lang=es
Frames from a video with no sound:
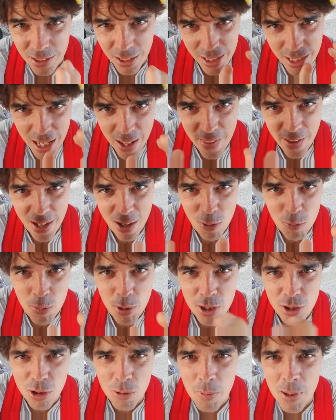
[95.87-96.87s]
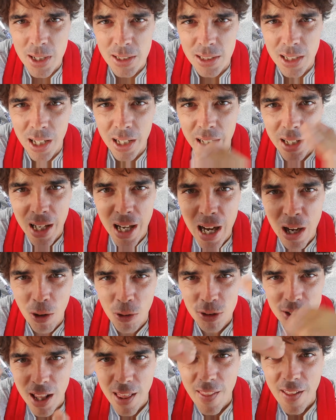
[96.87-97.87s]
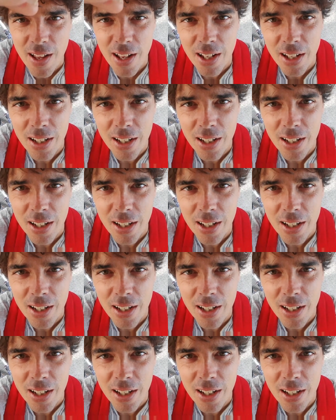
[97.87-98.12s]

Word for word: que ya la dejado un poquito más eh, acotada.